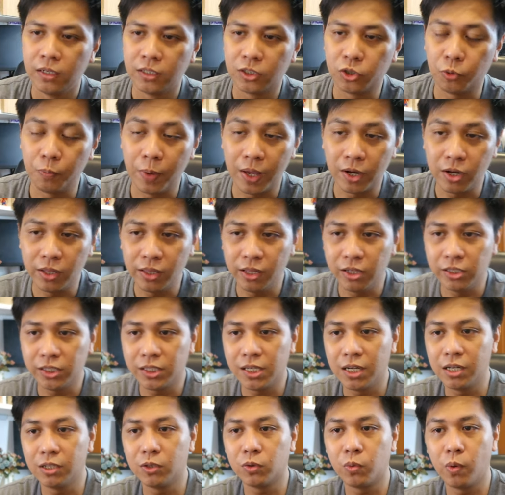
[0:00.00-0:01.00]
So meron din
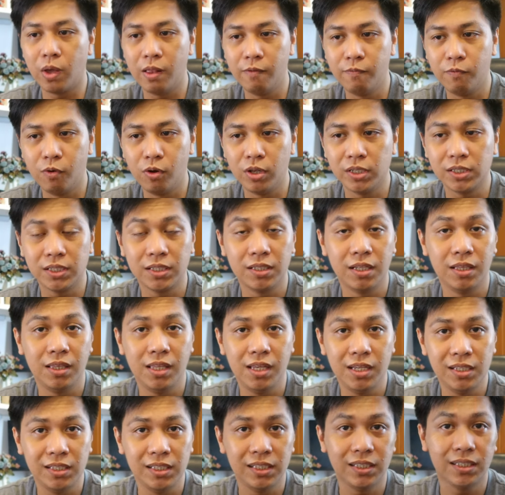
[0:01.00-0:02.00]
siyang 12 volts na
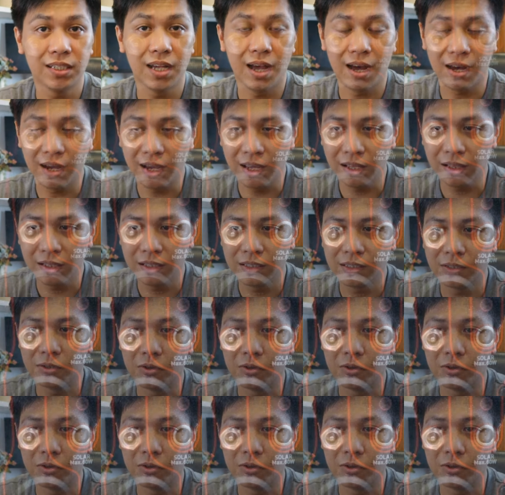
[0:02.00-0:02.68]
DC socket.